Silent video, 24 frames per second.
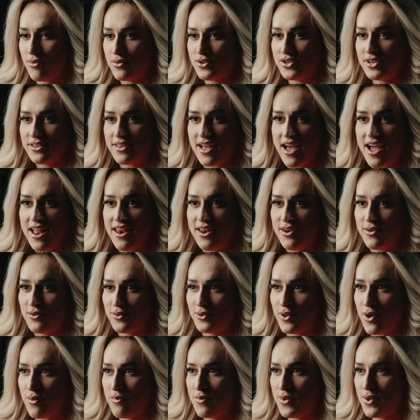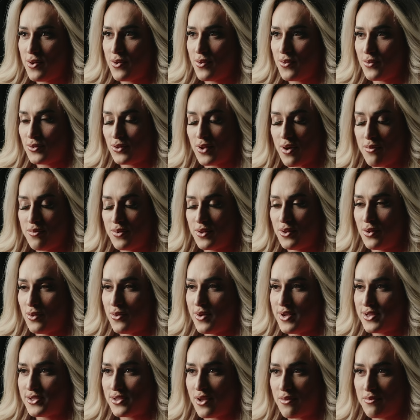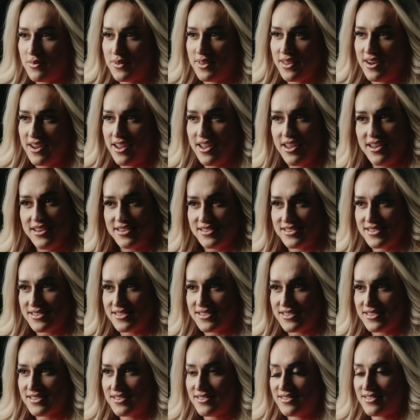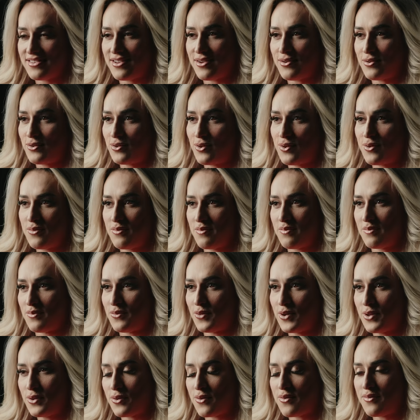ou de estar tá ali no top 1, top 2, top 3. Então eu tô muito